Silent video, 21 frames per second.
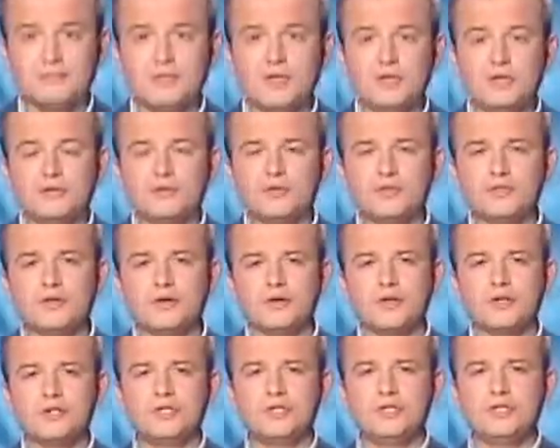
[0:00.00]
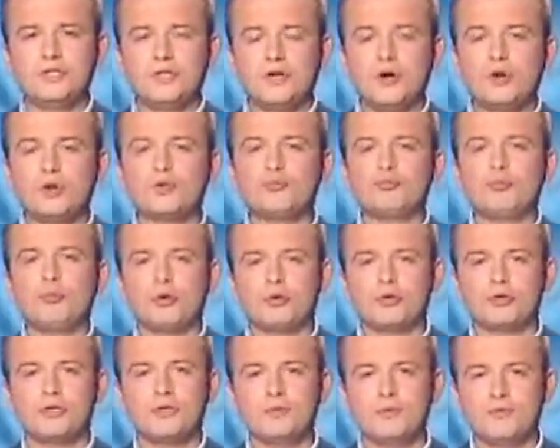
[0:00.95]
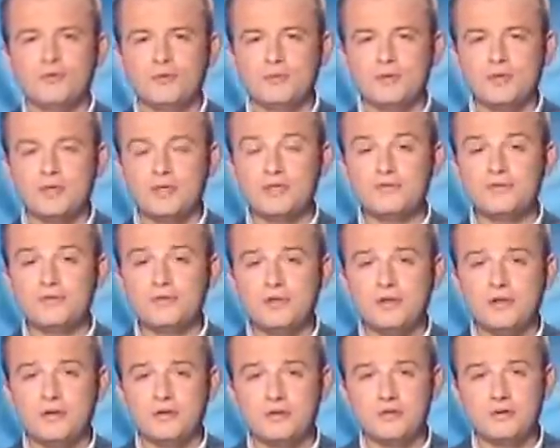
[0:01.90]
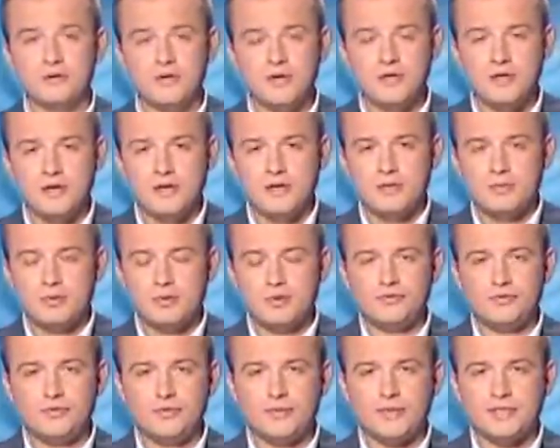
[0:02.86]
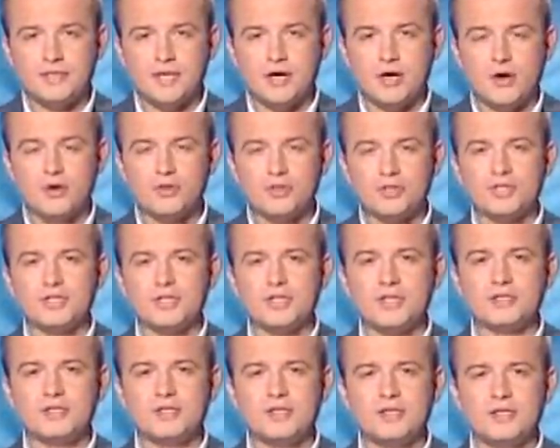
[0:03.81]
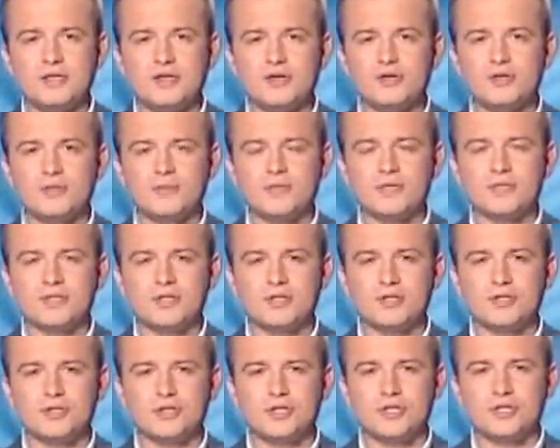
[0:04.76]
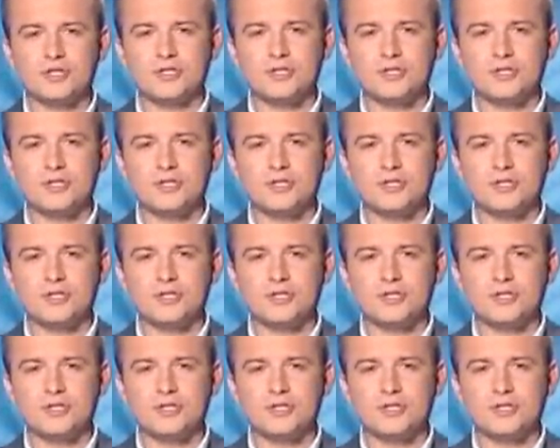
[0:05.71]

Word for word: I to wszystko na dziś. O sporcie mówimy też w tygodniu po informacjach o 16 i 18.30.